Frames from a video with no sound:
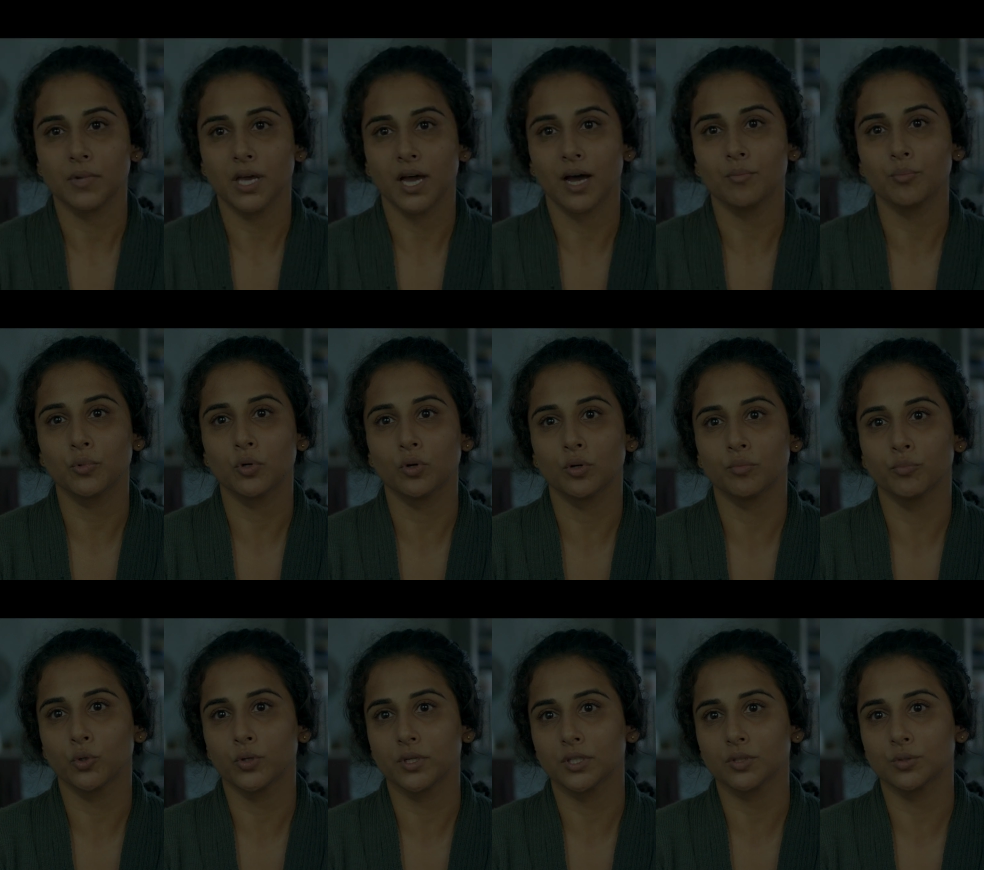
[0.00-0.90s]
मैं आपको
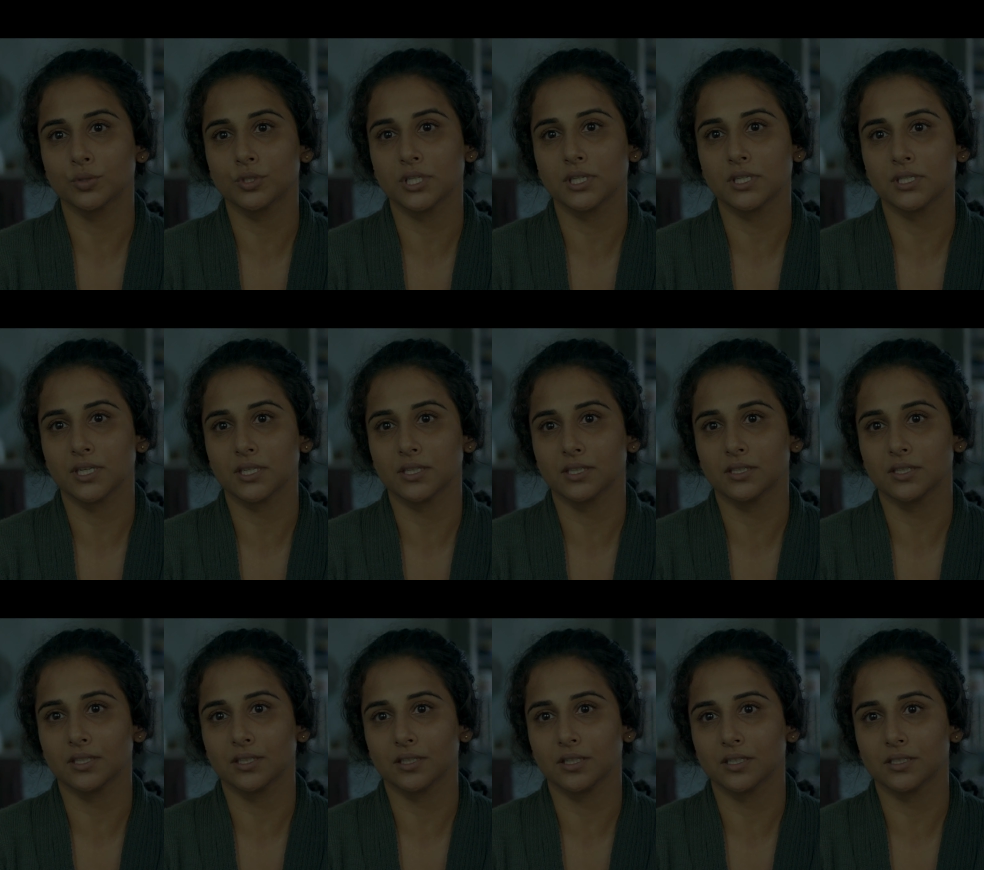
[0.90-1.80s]
और मोहित को जेल
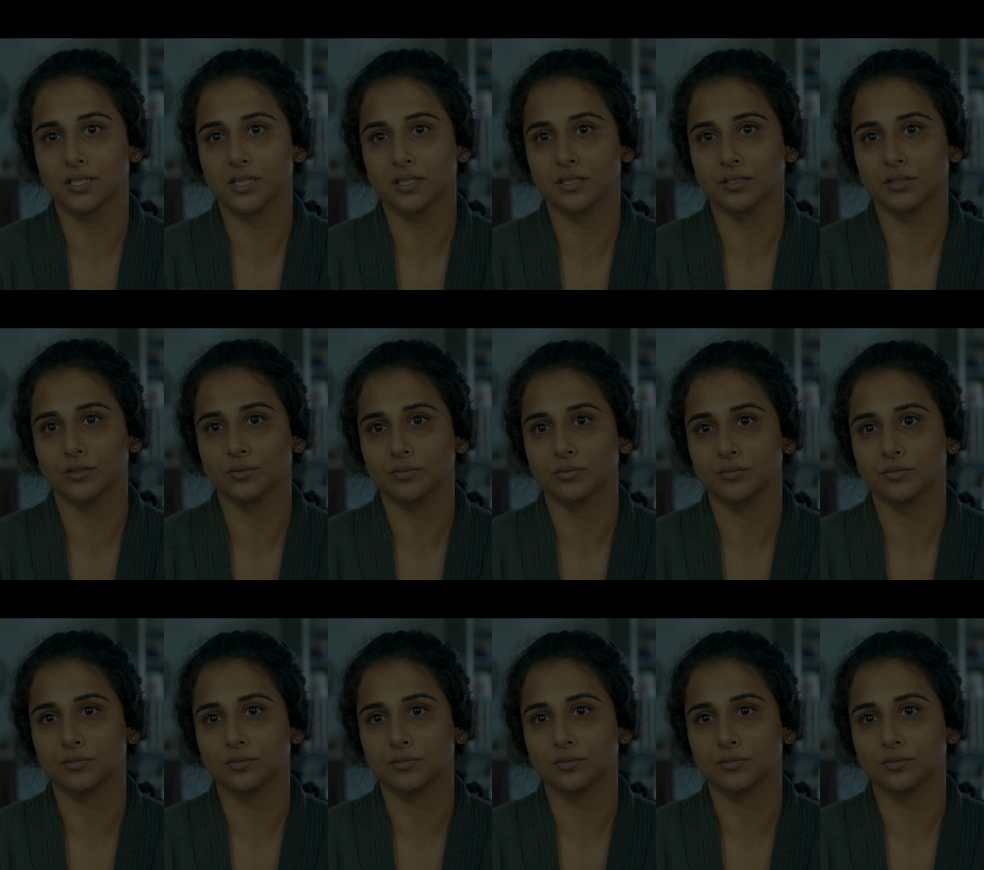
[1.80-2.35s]
जाती देखना चाहती